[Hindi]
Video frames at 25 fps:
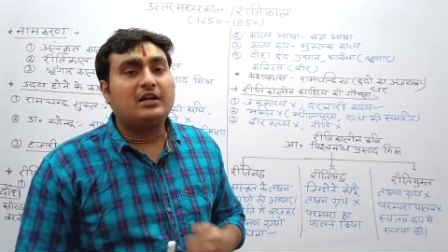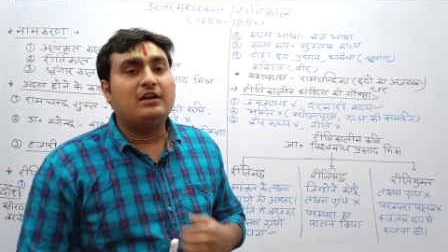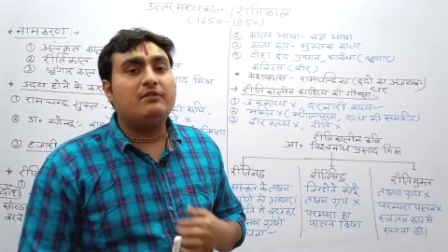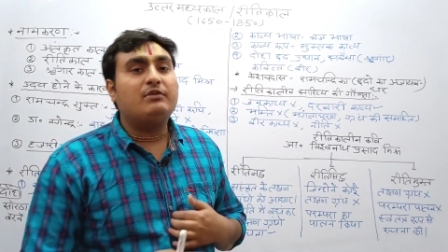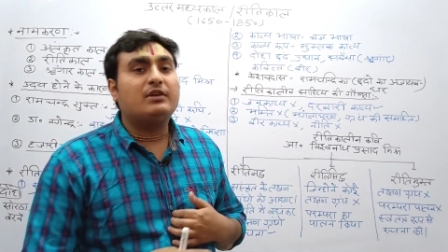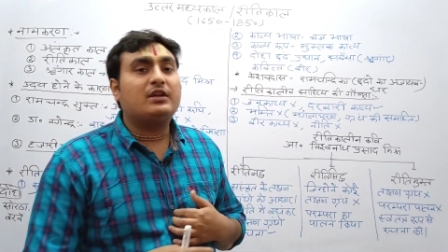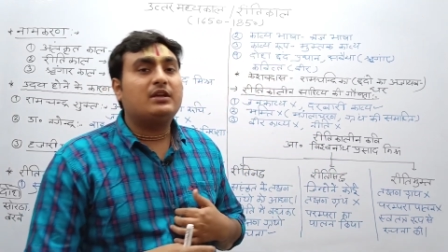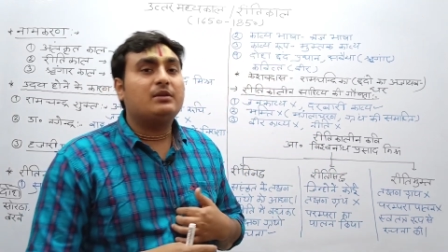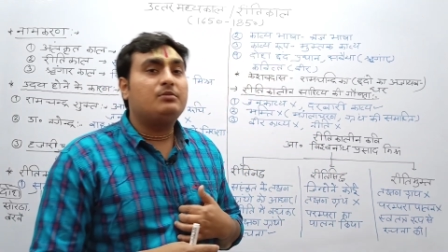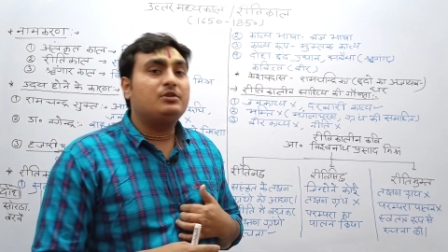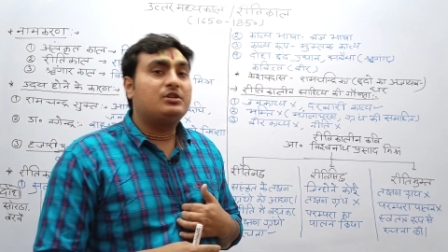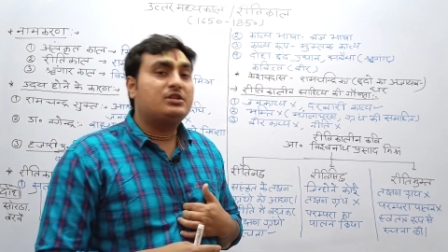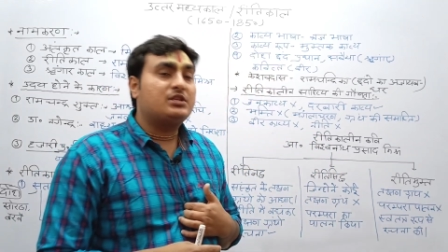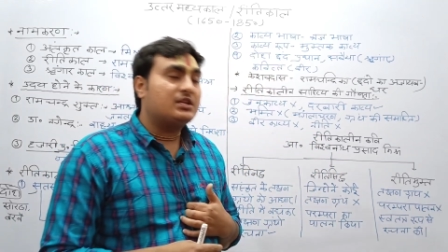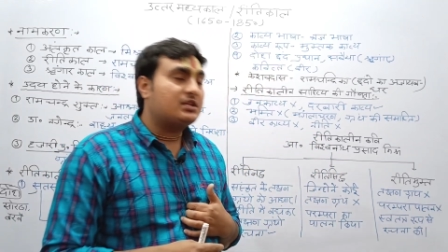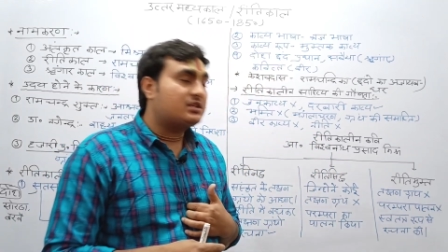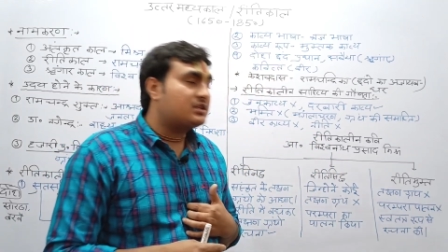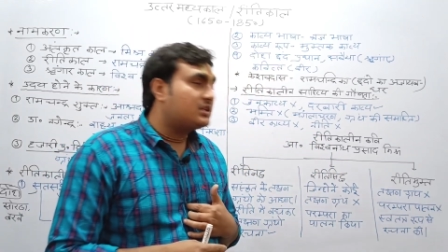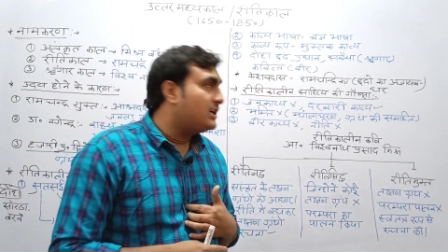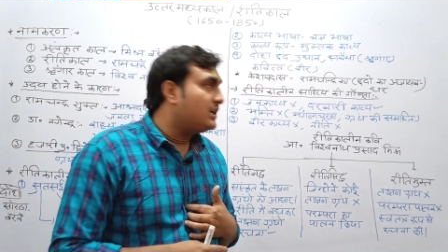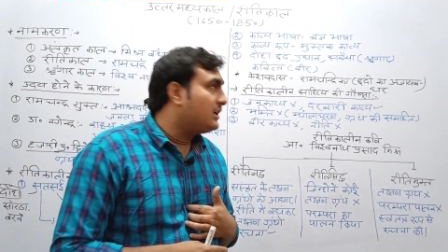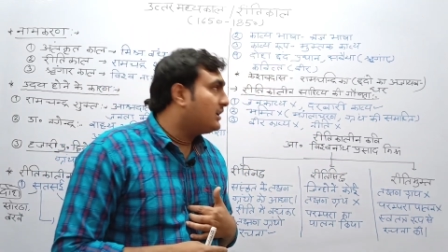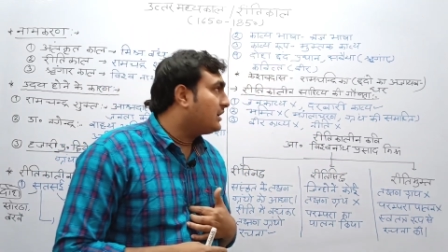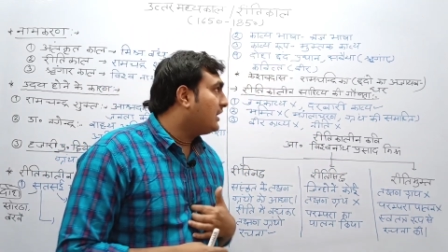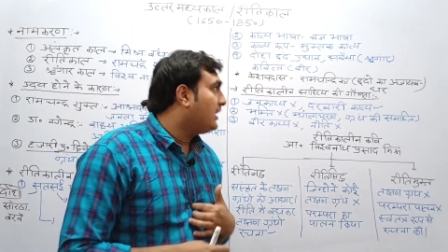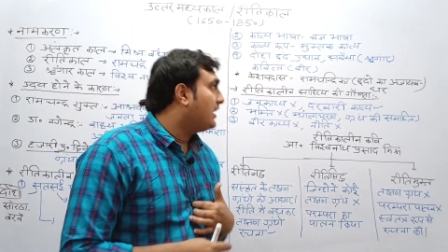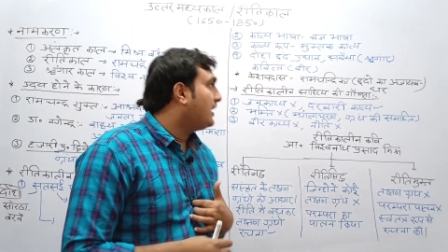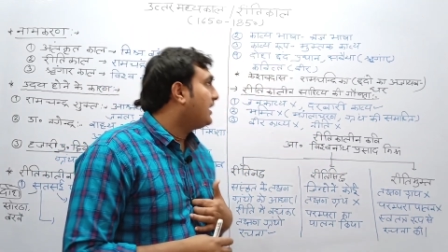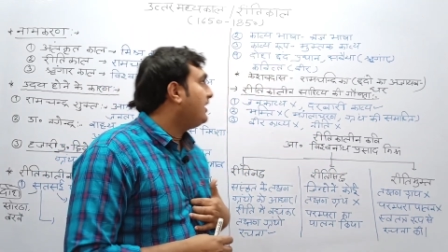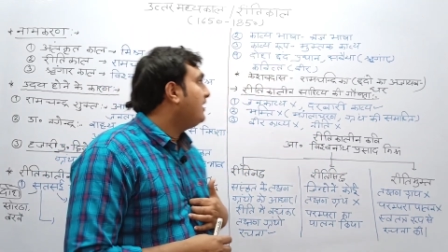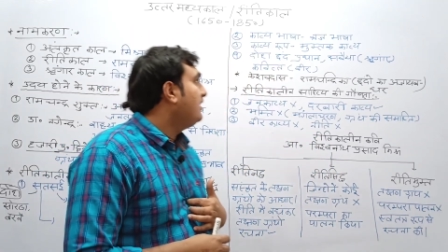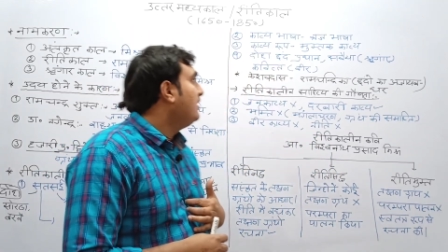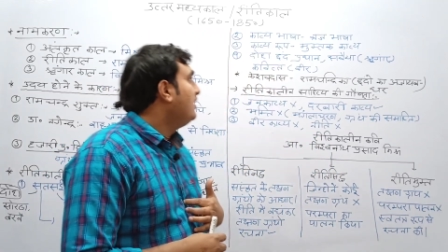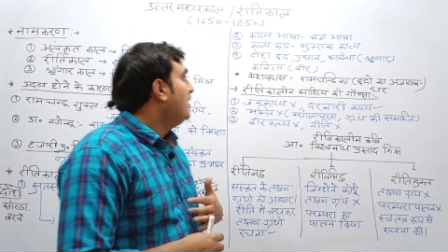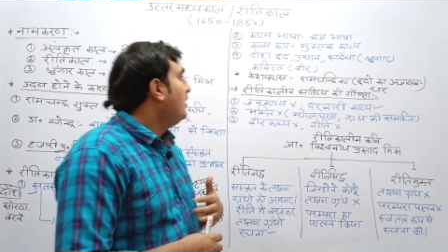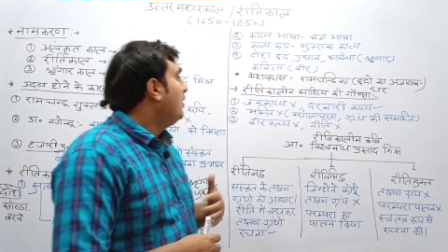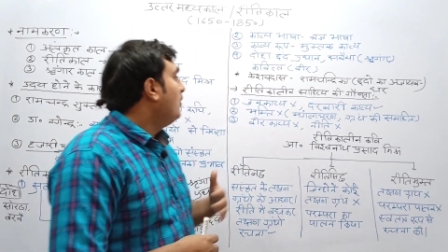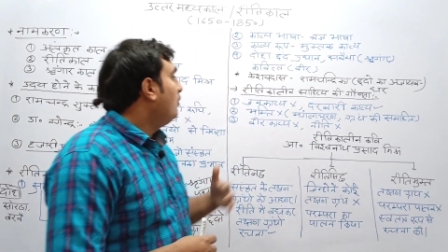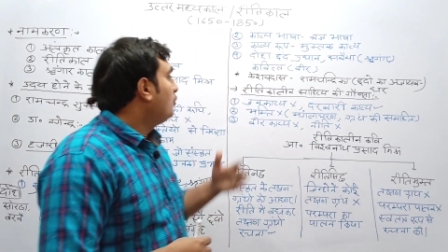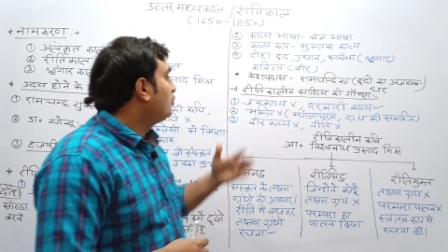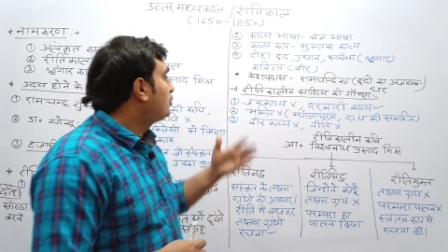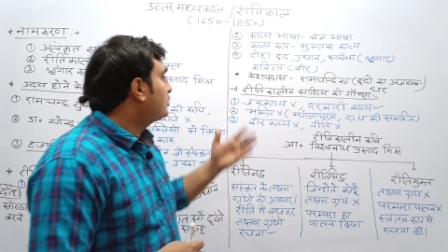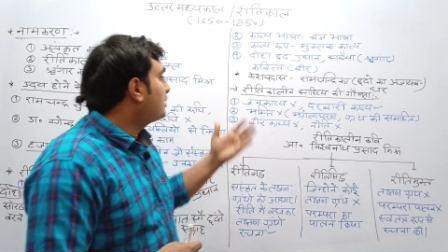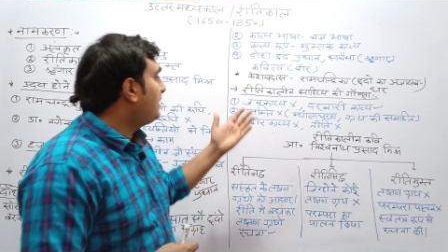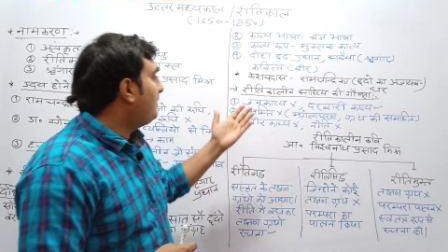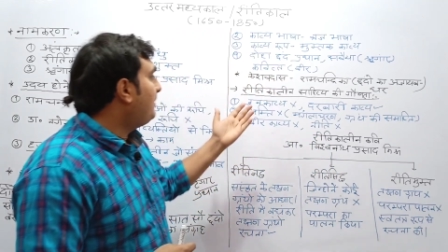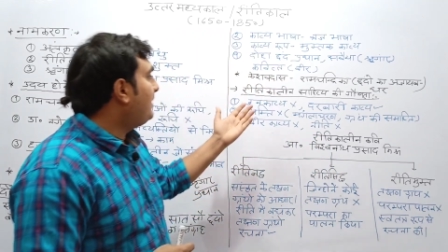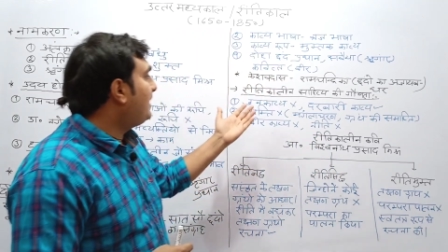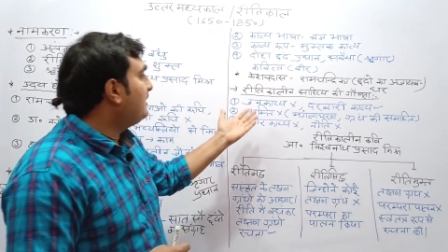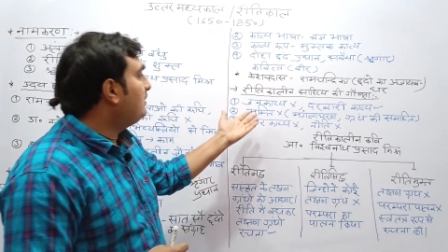काव्य की विशेषता क्या है
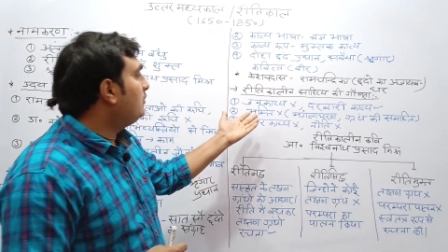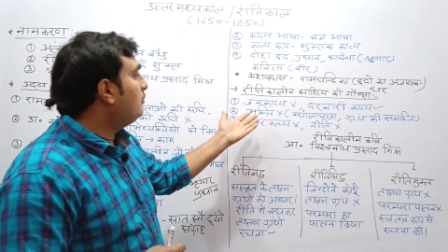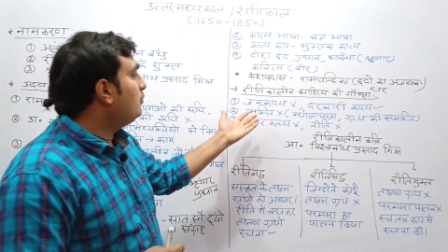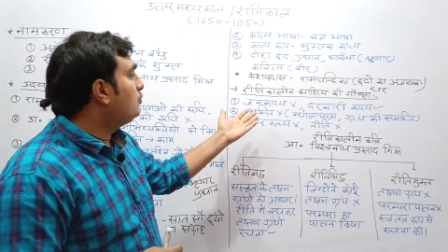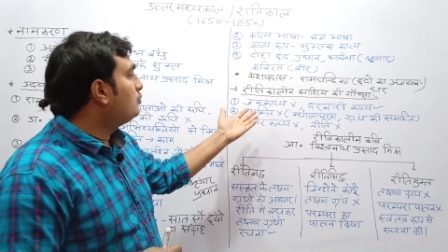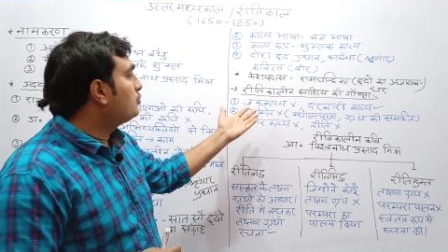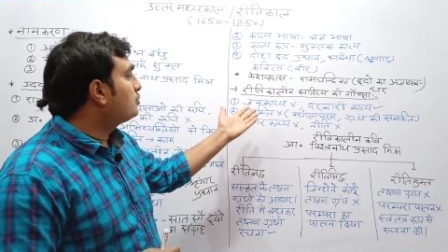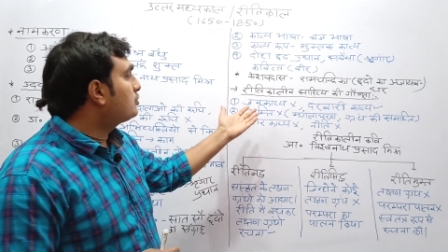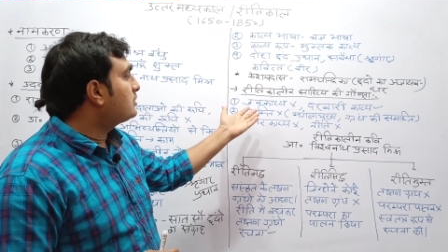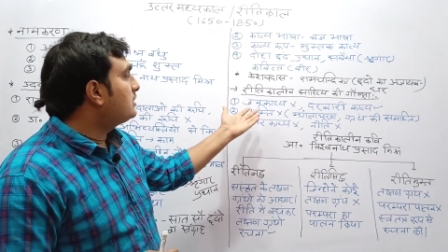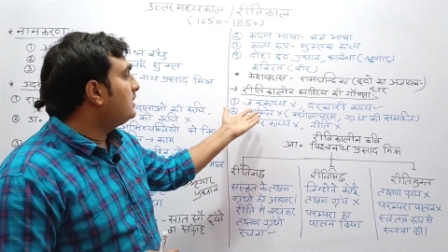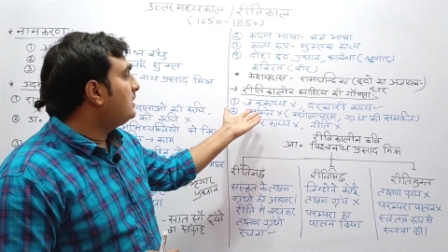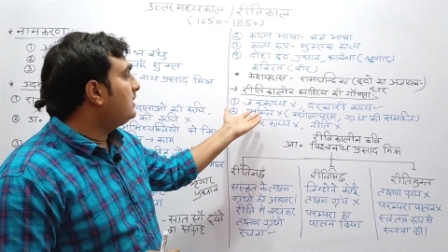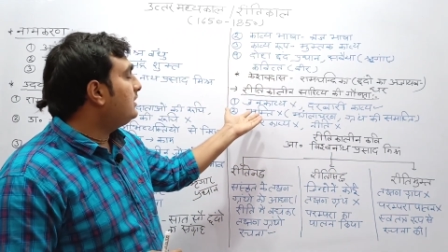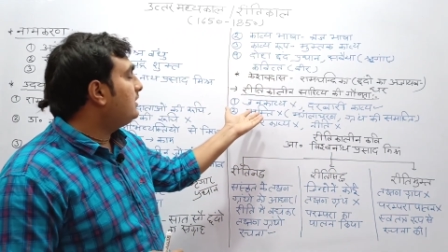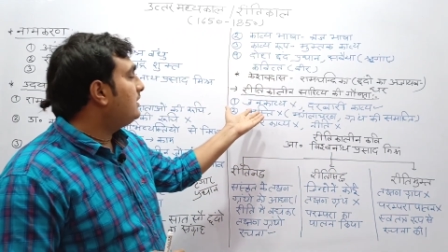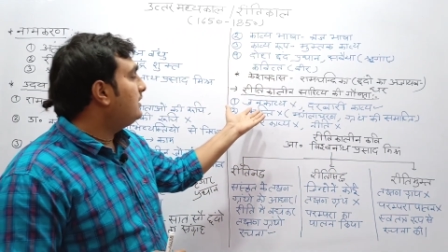उसके बाद उस